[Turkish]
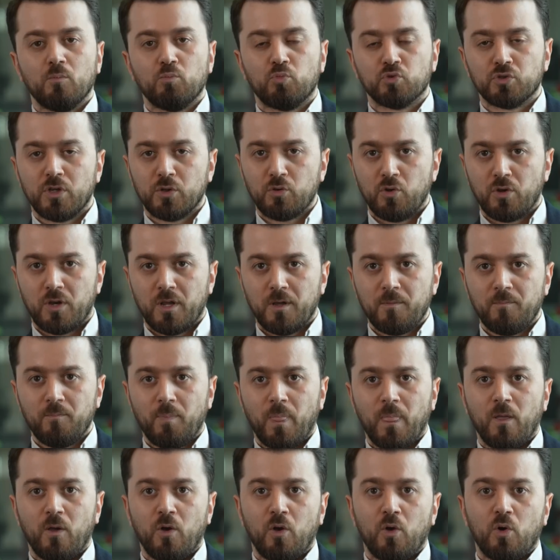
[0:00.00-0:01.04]
Buna göre
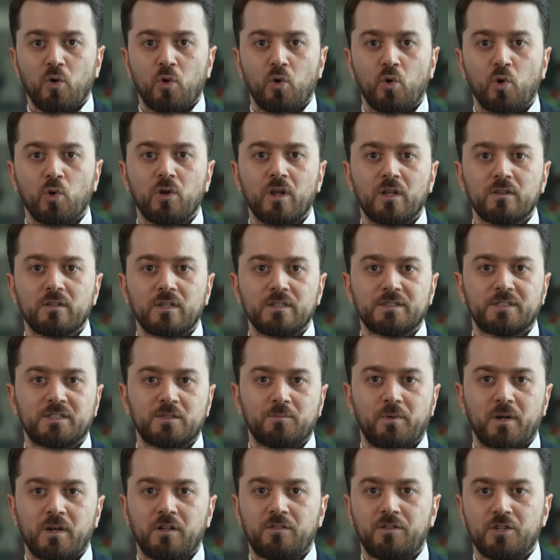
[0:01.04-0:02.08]
Hollanda
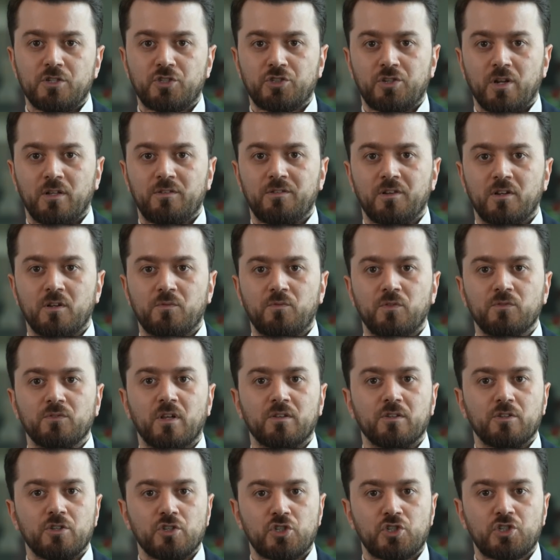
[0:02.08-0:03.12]
istihbarat Teşkilatı tarafından
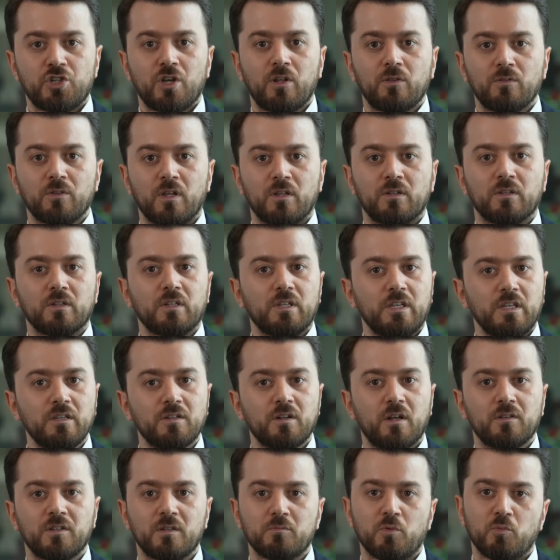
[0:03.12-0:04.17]
işe alınan
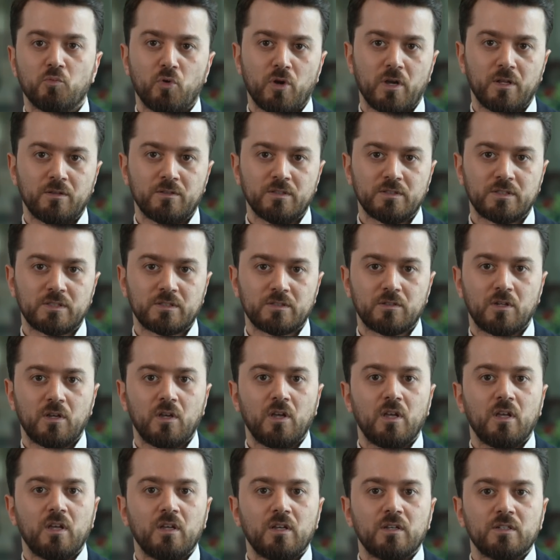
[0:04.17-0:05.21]
İranlı bir mühendis,
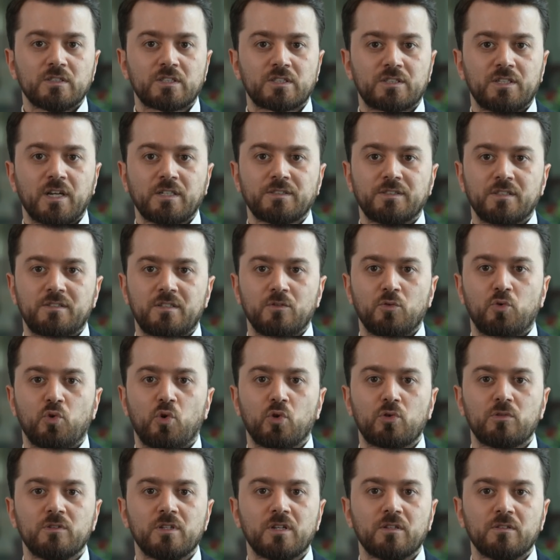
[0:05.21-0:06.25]
Stuxnet'in
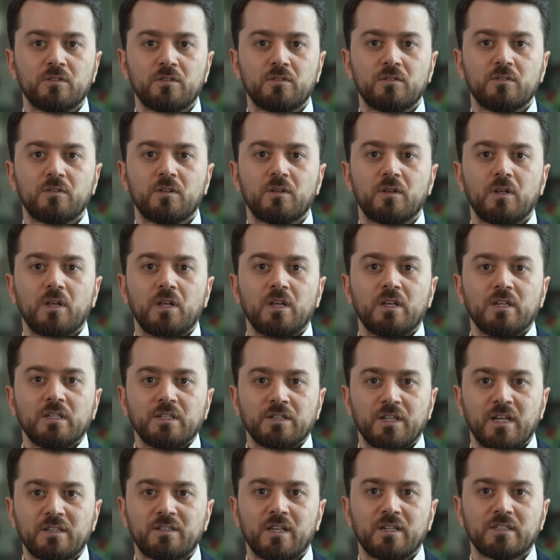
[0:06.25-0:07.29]
kodlarının
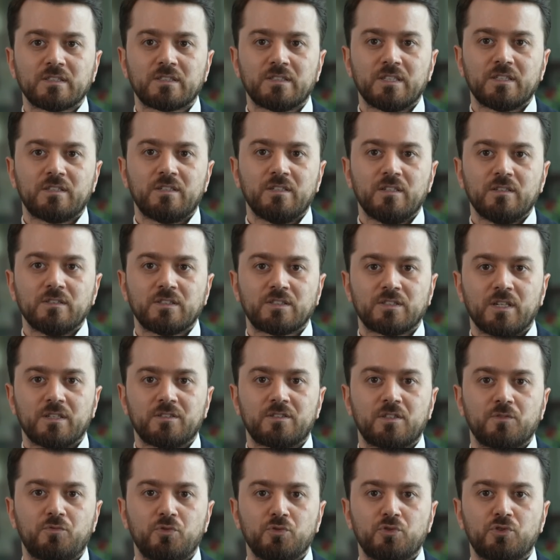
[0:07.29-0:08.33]
Natanz'daki
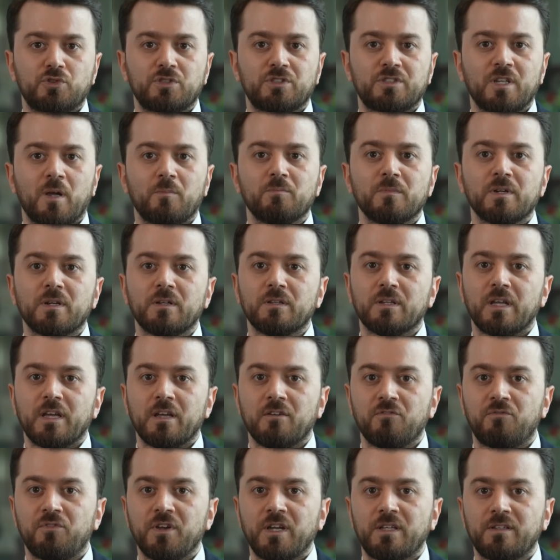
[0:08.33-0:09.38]
santrifüj sistemlerinde
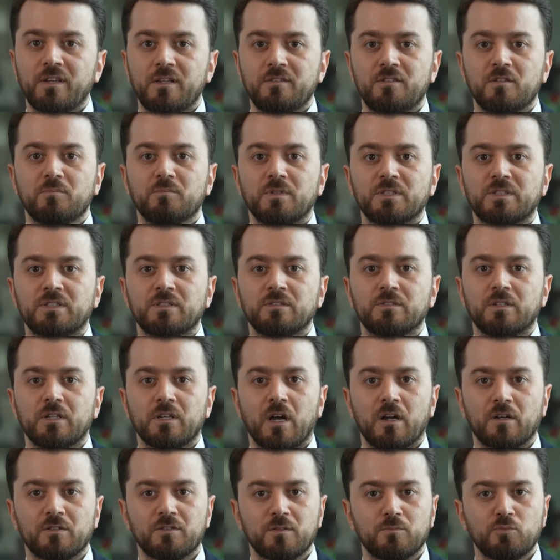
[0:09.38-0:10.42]
enfekte edilmesinde
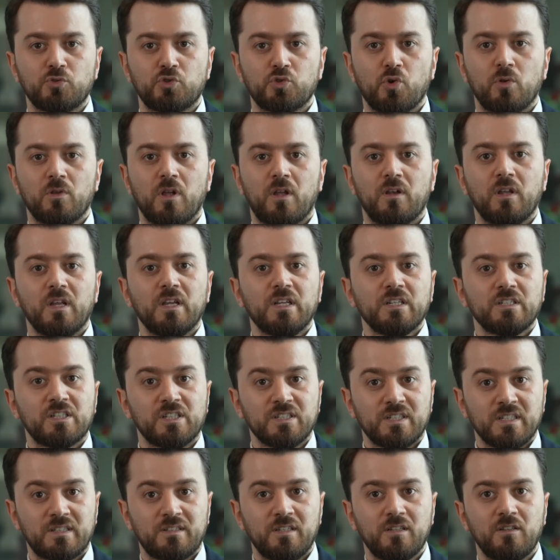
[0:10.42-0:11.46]
yardımcı olan
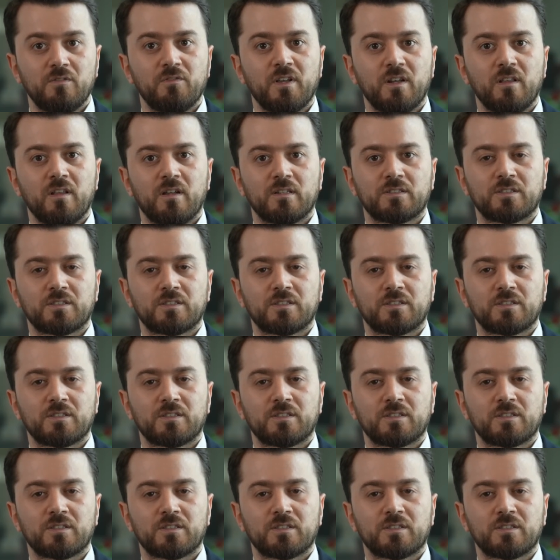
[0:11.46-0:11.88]
kritik veriler